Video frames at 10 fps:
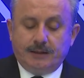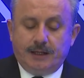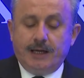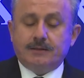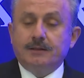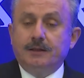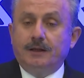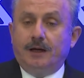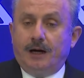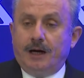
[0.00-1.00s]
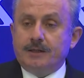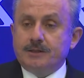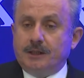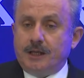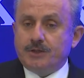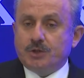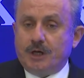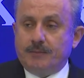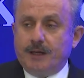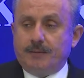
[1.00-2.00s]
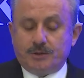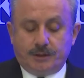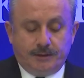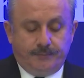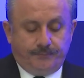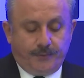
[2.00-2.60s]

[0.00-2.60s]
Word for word: hayat arızalar çıkarmaya başladı.